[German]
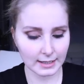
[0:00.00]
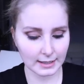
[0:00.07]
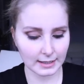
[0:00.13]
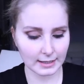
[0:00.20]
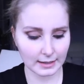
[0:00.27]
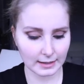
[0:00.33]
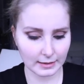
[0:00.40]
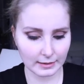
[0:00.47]

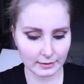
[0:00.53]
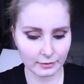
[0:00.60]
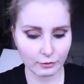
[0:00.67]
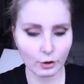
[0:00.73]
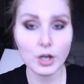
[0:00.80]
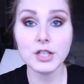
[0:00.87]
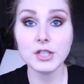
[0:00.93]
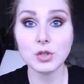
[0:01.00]
äh,
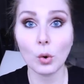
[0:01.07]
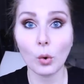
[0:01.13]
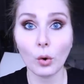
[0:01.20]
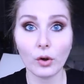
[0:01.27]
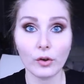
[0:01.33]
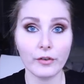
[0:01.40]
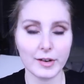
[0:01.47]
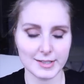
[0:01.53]

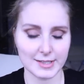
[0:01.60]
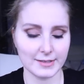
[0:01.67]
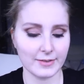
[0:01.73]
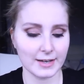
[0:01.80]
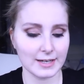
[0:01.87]
vollzogen quasi.